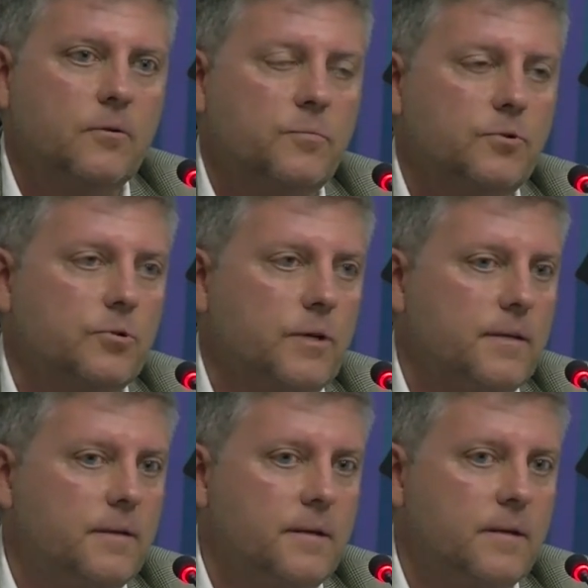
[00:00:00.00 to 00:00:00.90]
comisión que
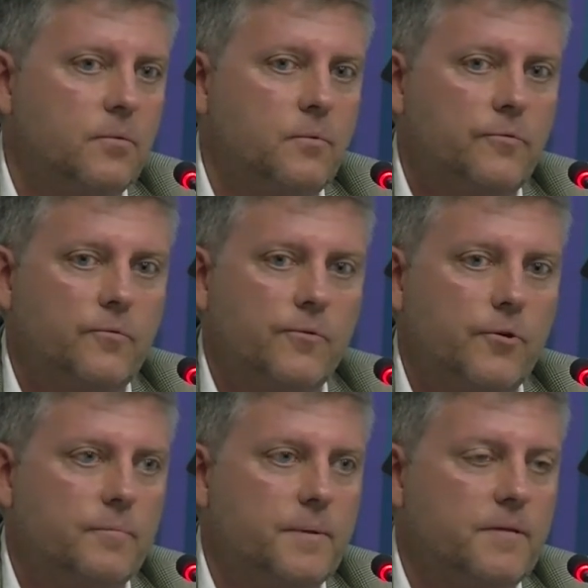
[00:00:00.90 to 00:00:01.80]
tiene como
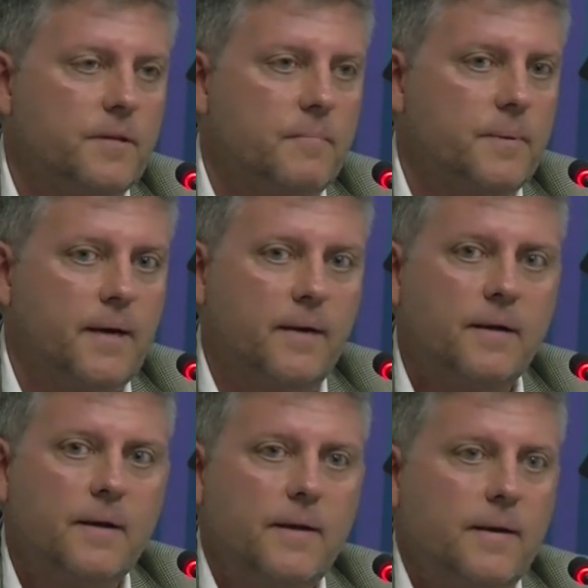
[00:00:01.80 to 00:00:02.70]
función principal